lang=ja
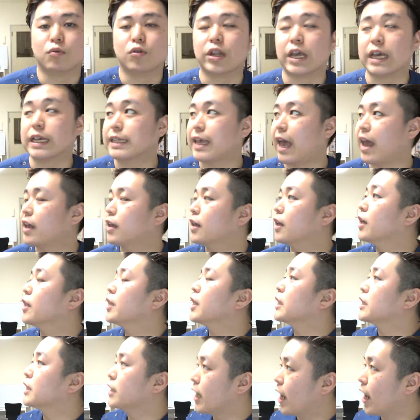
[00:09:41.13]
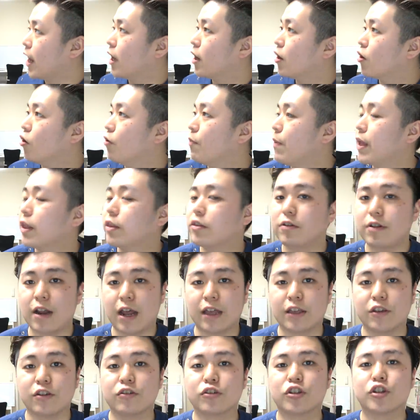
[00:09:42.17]
もうね最近ですねコメント
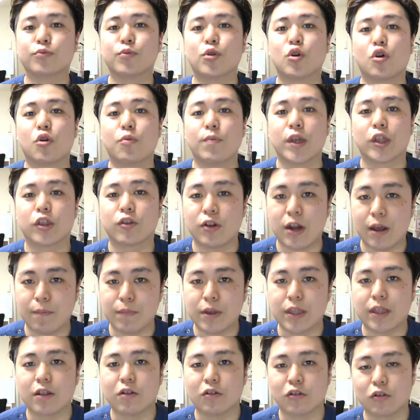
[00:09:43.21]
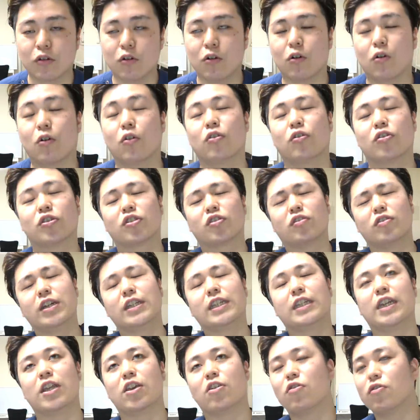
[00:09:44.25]
欄、 YouTube のコメント欄見てると、この
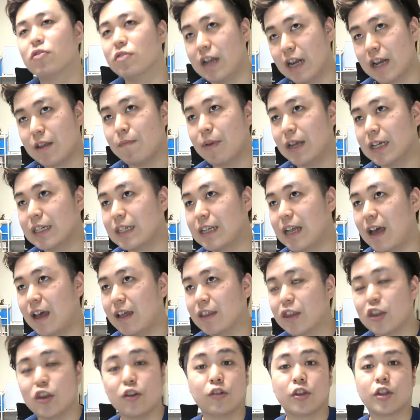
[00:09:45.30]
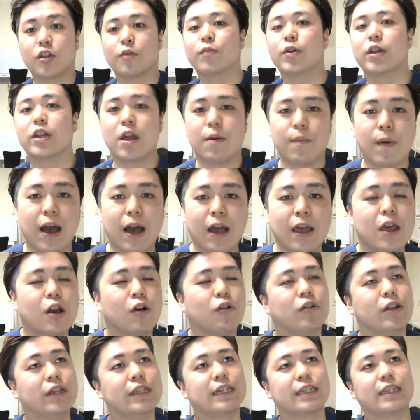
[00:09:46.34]
ストレッチで良くなりましたっていう人もいれば、
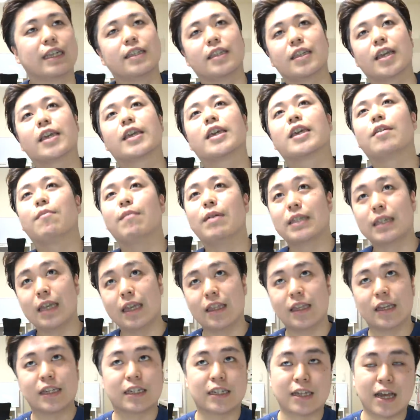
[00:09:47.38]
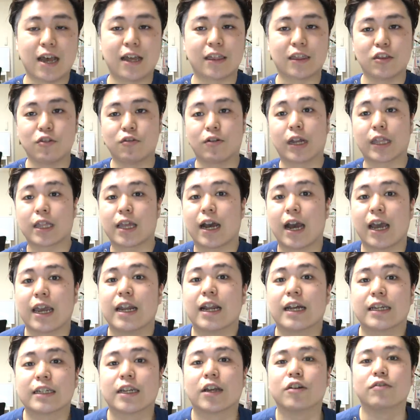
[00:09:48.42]
これじゃ全然効きませんでしたっていう方がい
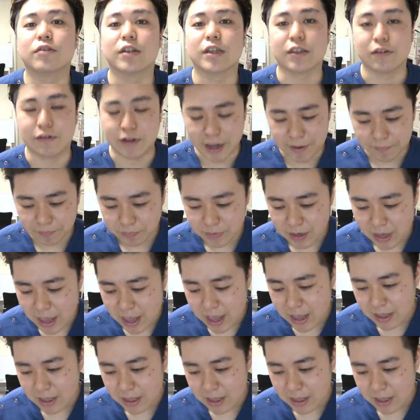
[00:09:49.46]
らっしゃるんですよね。